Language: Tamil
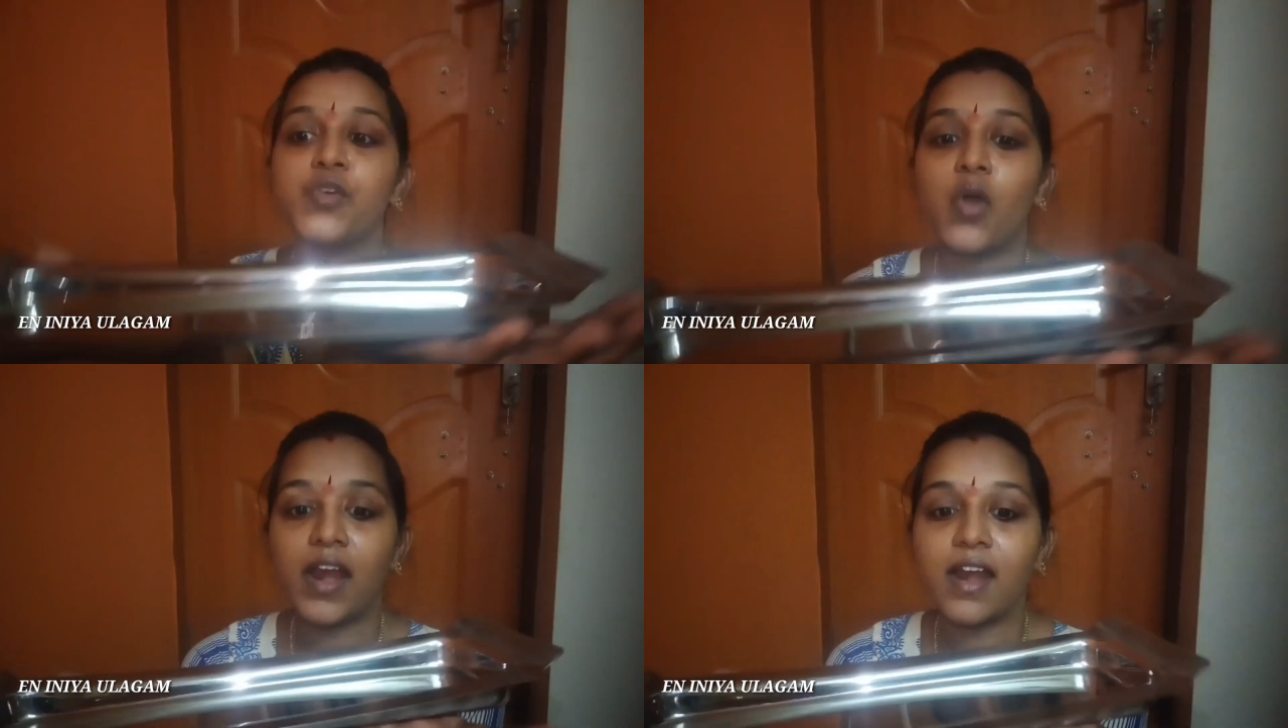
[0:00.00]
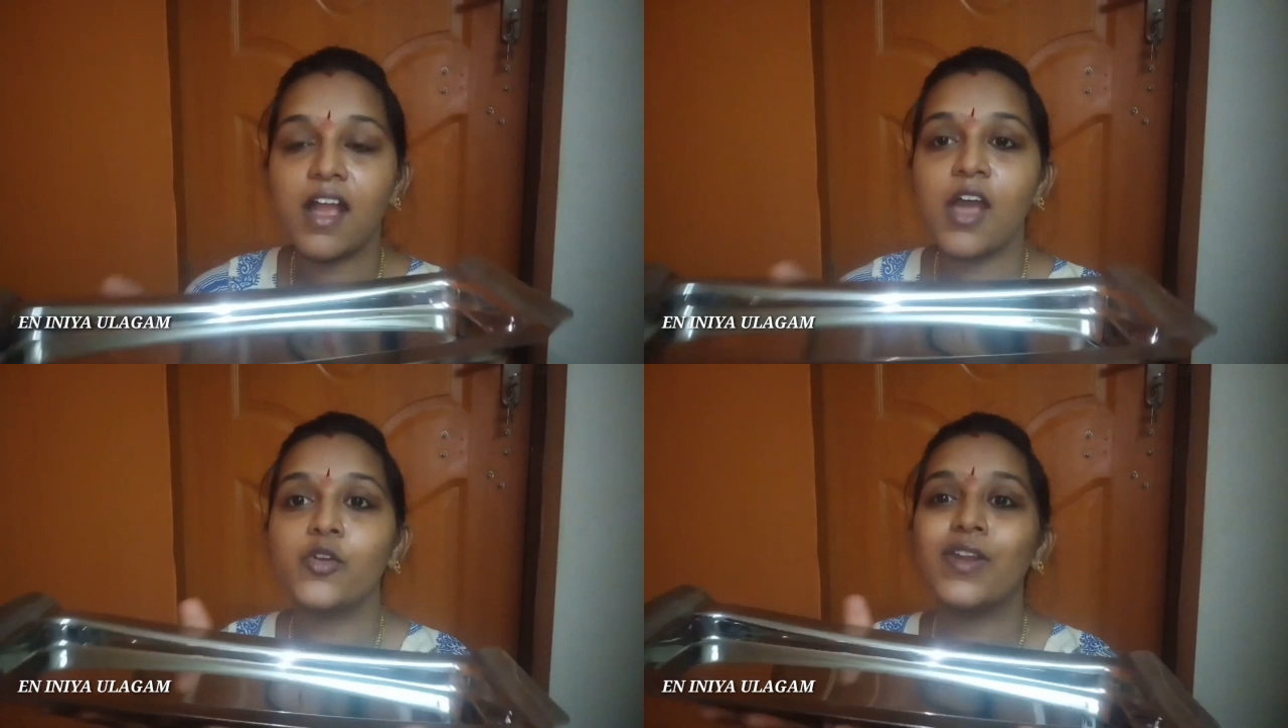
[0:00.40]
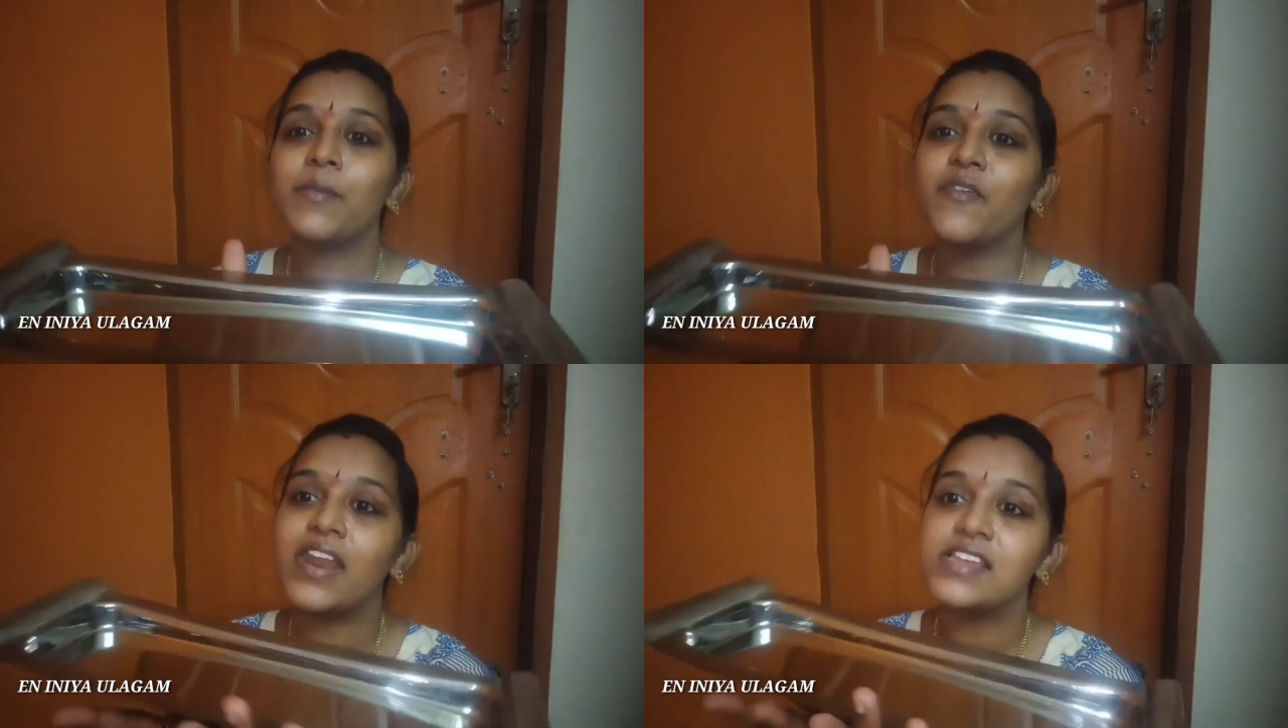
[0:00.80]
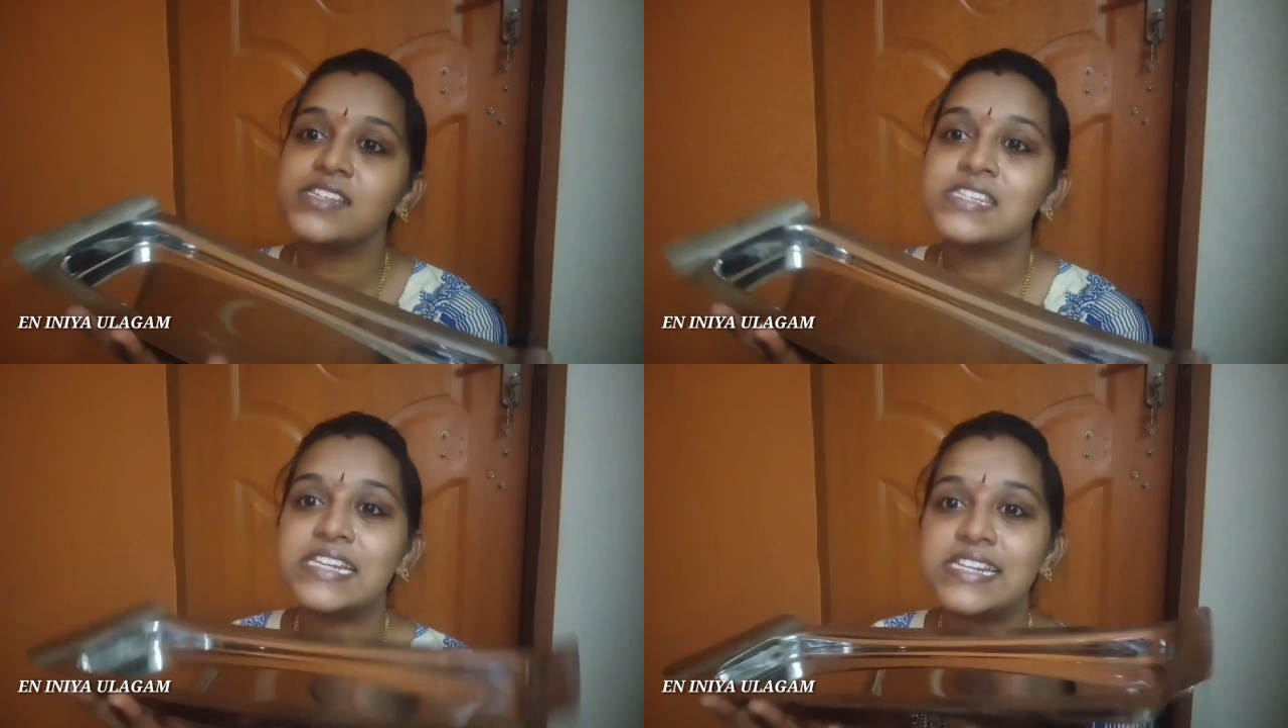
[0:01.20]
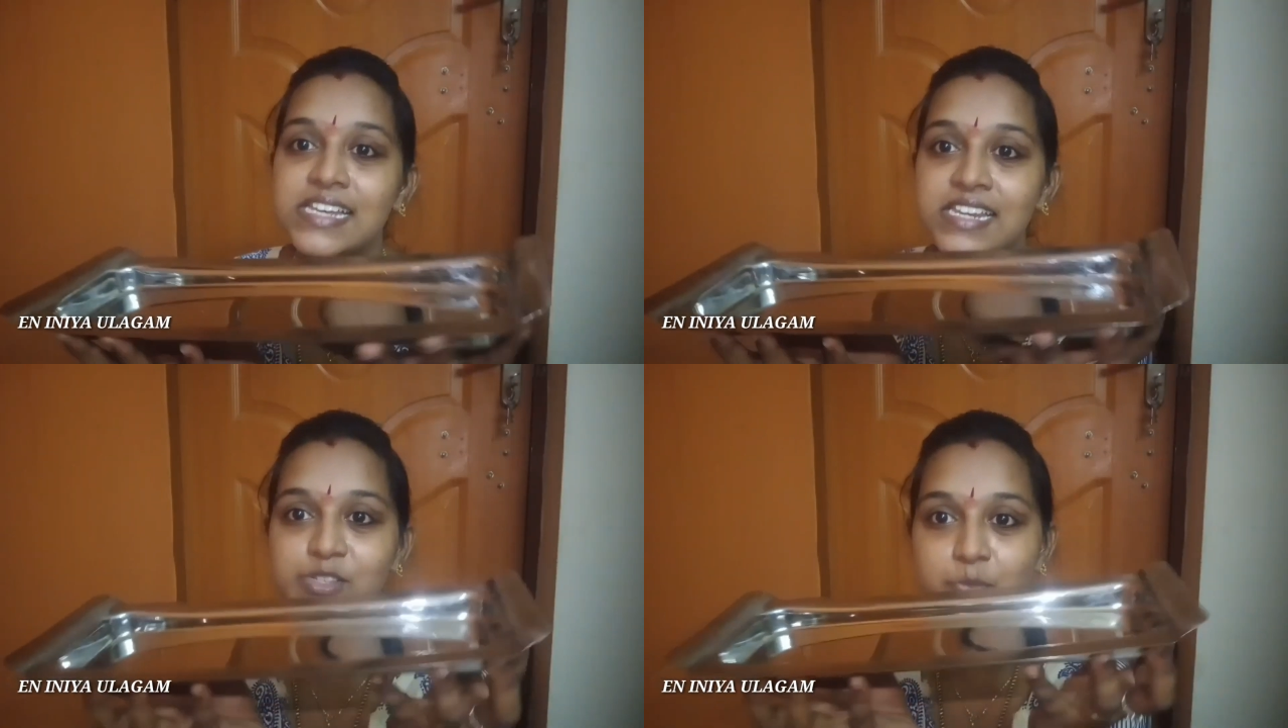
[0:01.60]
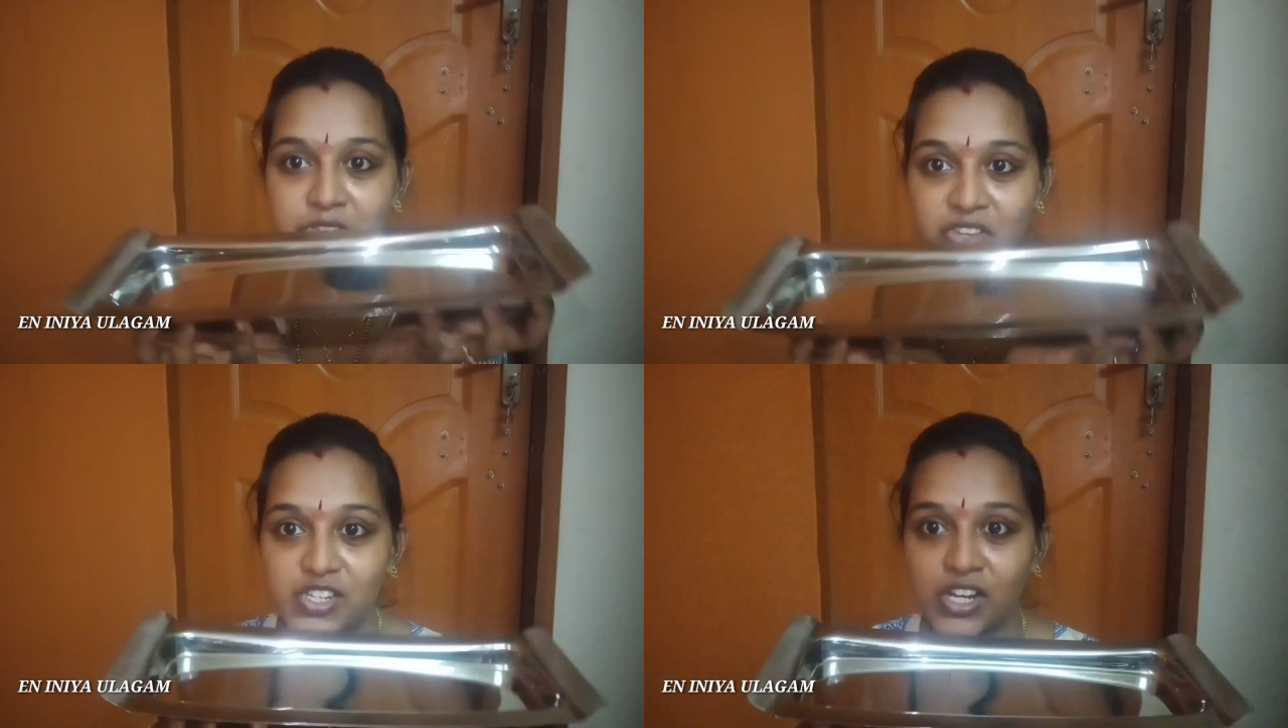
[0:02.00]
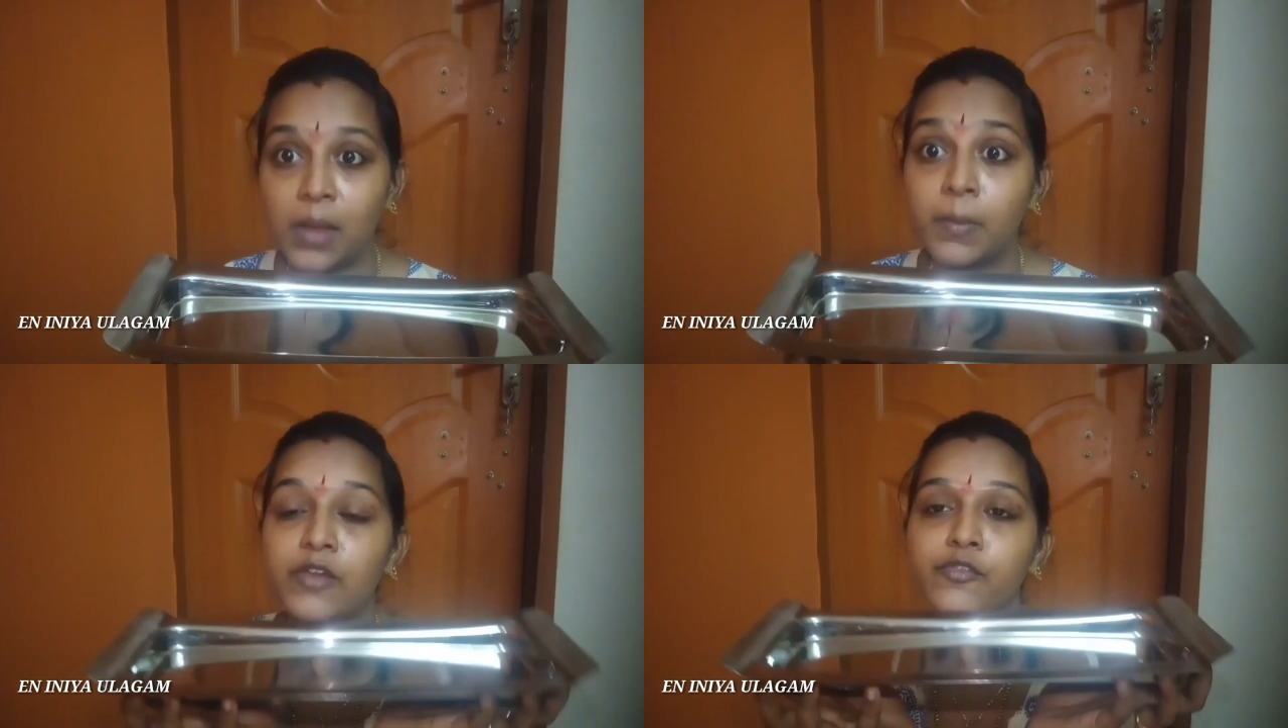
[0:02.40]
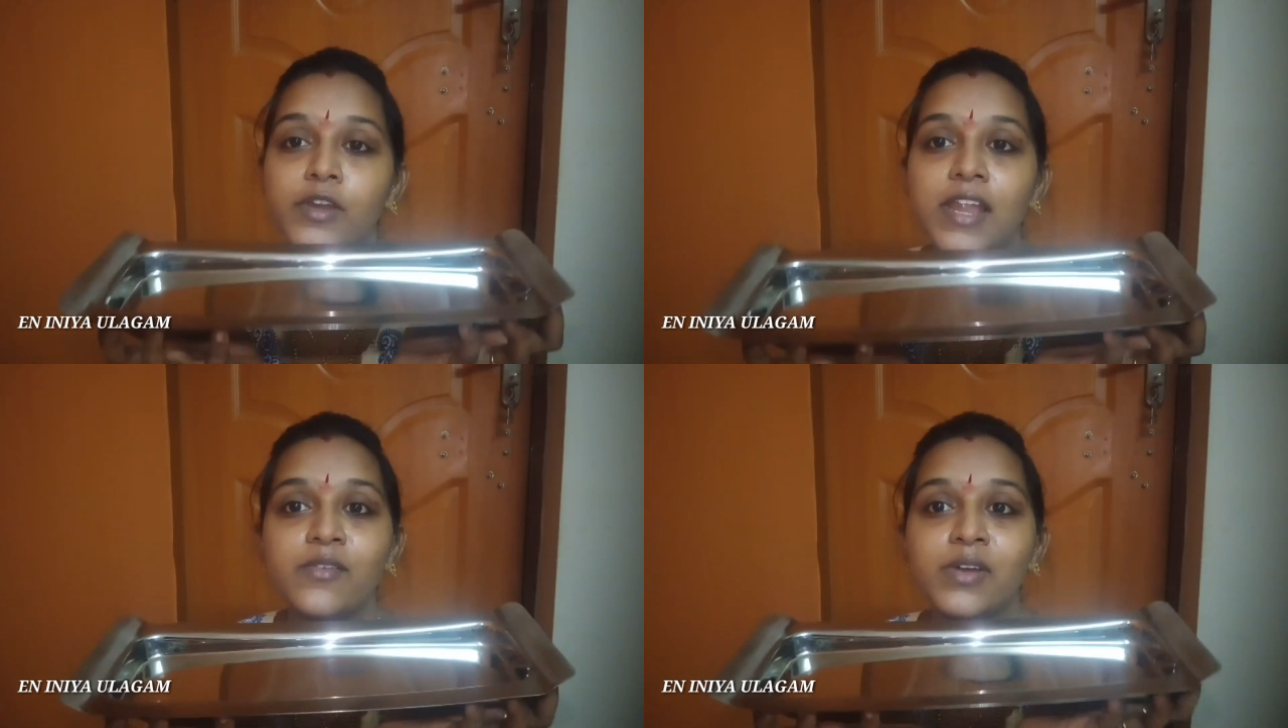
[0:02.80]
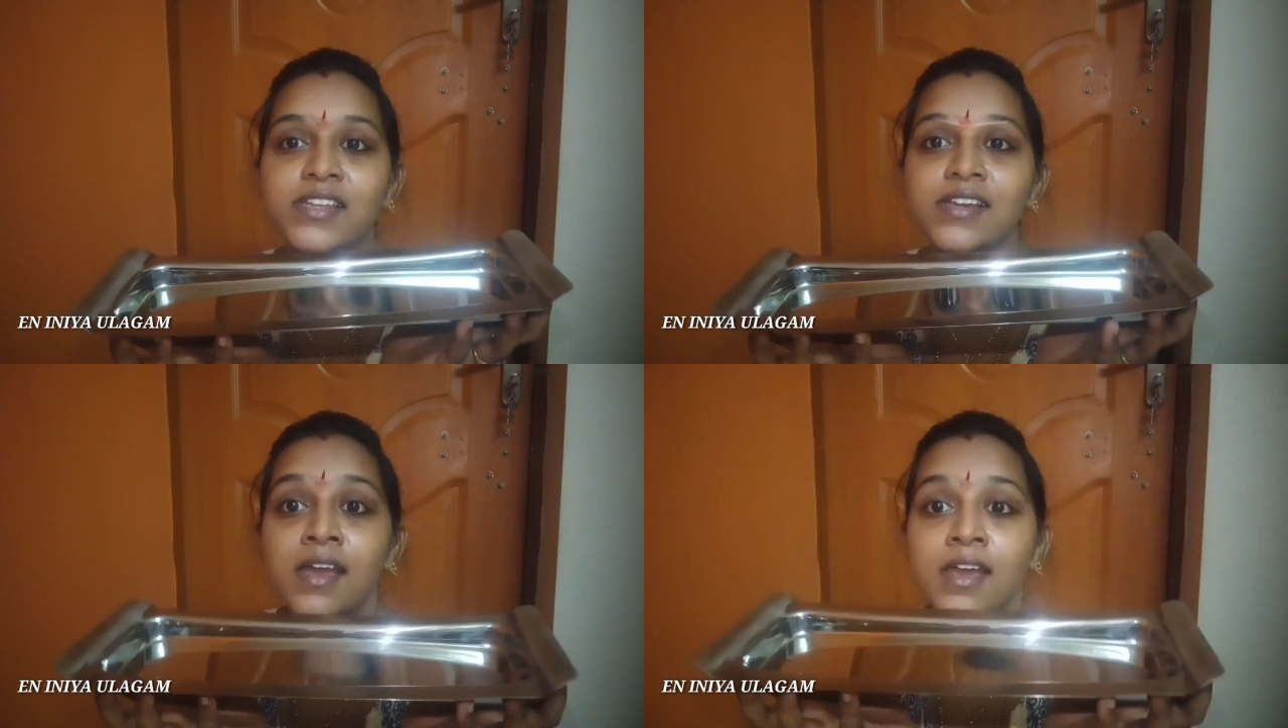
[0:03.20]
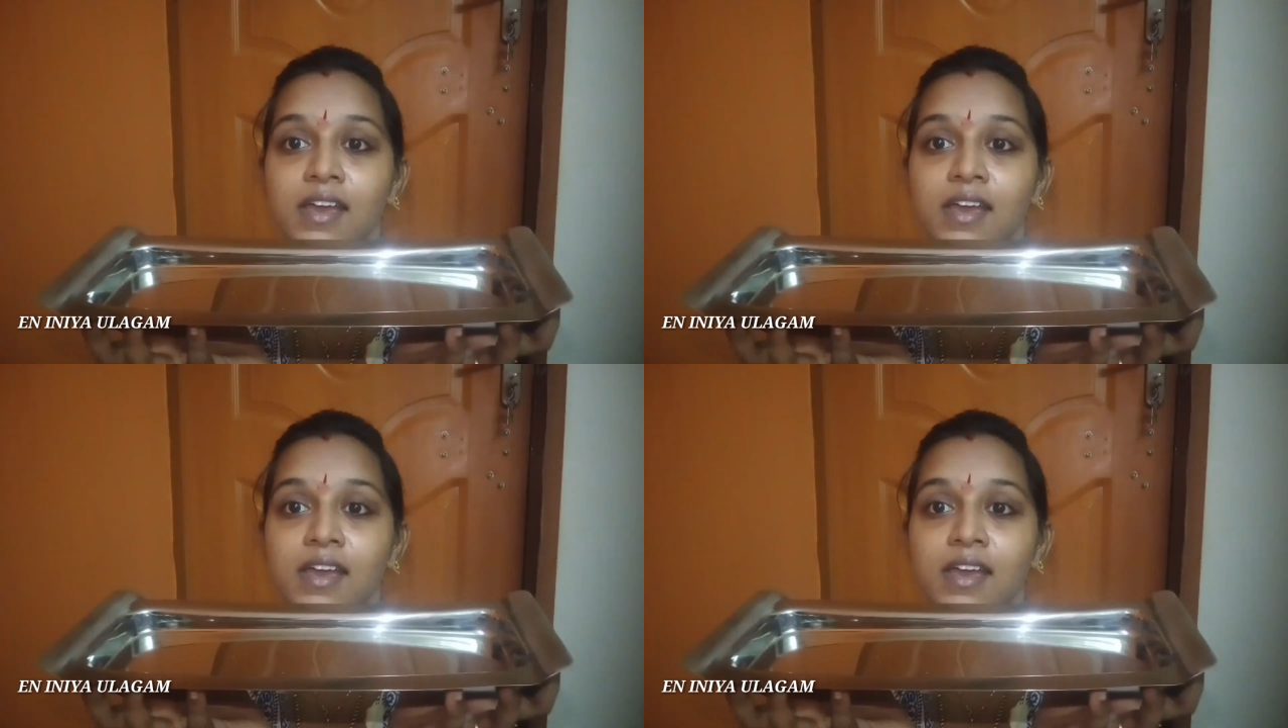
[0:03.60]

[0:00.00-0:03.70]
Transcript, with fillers: ஸோ அழகாக இருக்கும் நம்ம வேறு ஏதாச்சும் நீட்டாக ரெசிபிஸ் வச்சுக்கலாம் இல்லை ஃபுல்லாக வந்து